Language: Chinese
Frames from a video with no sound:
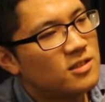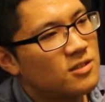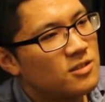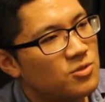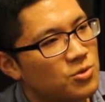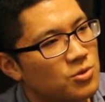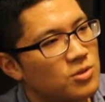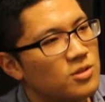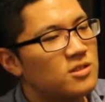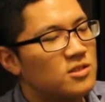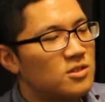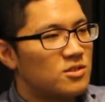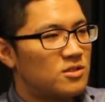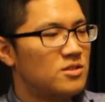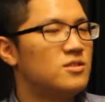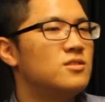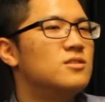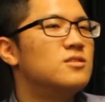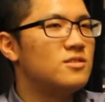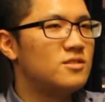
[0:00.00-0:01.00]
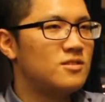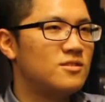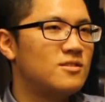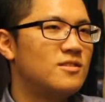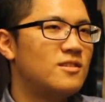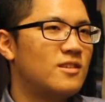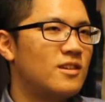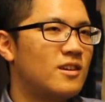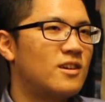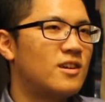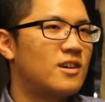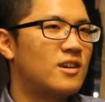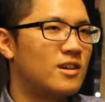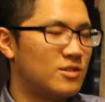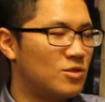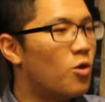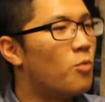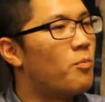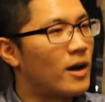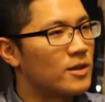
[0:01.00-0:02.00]
觉得这是
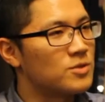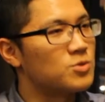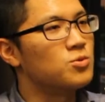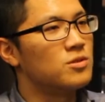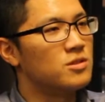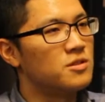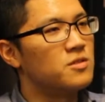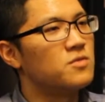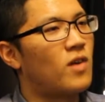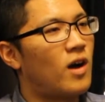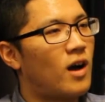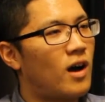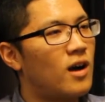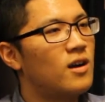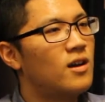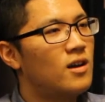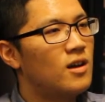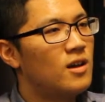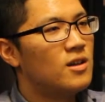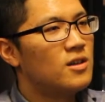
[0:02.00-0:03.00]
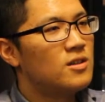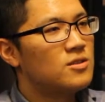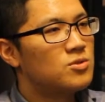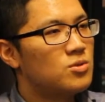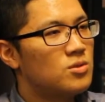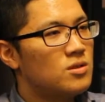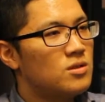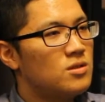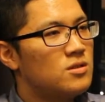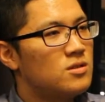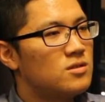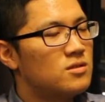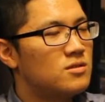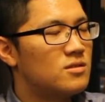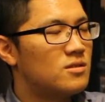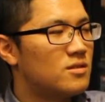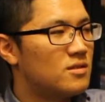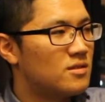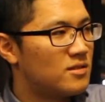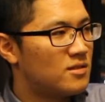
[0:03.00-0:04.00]
很有帮助的地方，所以
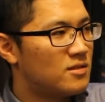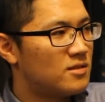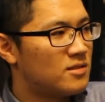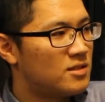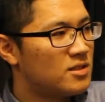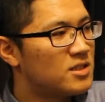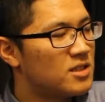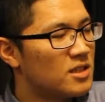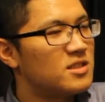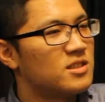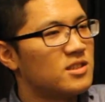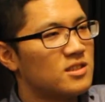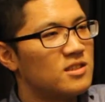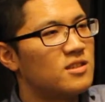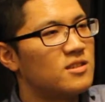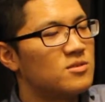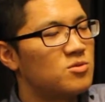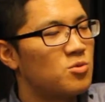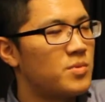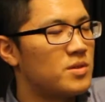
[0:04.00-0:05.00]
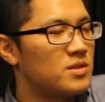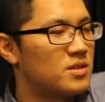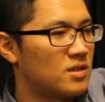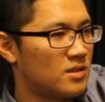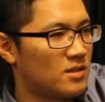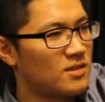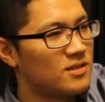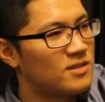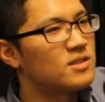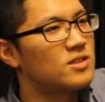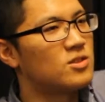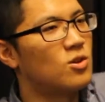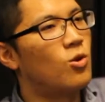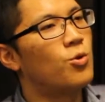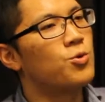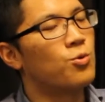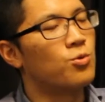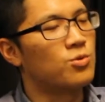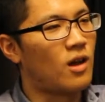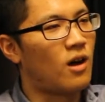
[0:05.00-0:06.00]
这些经验都变成之后
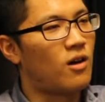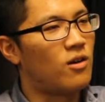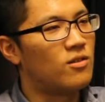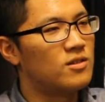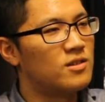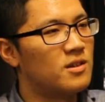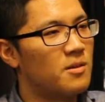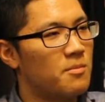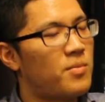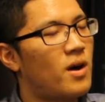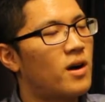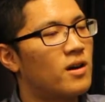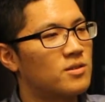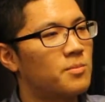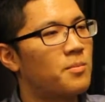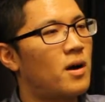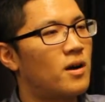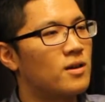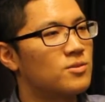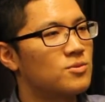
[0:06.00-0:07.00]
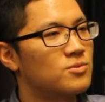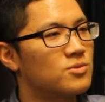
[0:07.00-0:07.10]
会用到很棒很棒的东